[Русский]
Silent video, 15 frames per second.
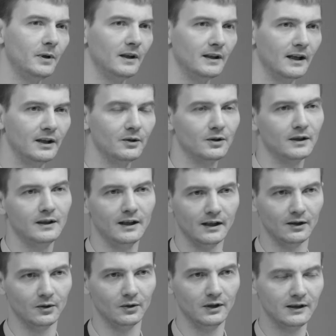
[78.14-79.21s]
передает
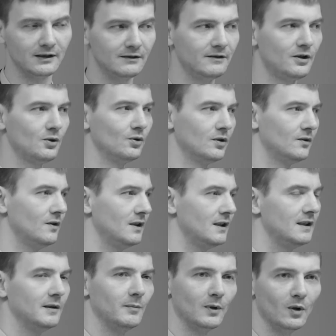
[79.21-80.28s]
энергию. Если вы чувствуете
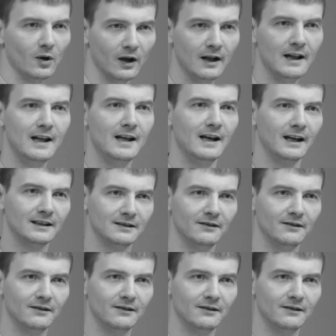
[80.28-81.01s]
тепло от